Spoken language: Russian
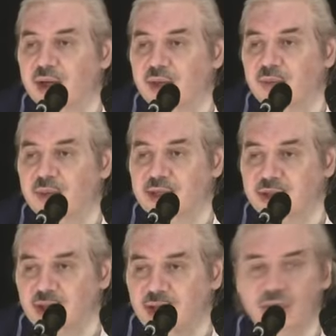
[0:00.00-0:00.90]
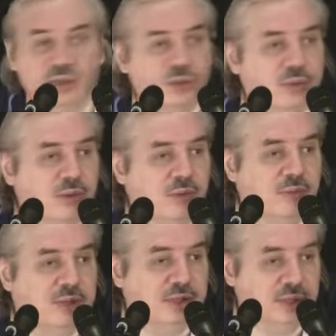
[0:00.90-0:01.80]
Моисея и ждут нового
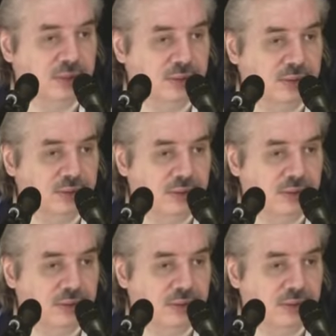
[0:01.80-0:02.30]
Мессию.